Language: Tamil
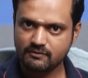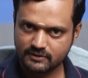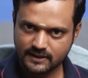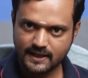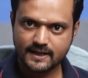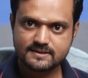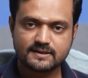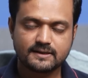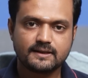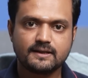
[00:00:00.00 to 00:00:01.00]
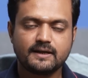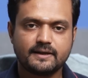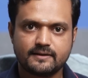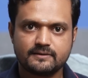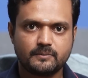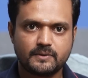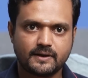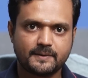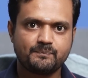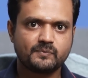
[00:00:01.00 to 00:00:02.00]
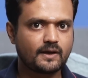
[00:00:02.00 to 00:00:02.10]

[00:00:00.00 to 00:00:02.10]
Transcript: அவங்களே ஆக்சிடெண்ட்டில் தாங்க இறந்துருப்பாங்க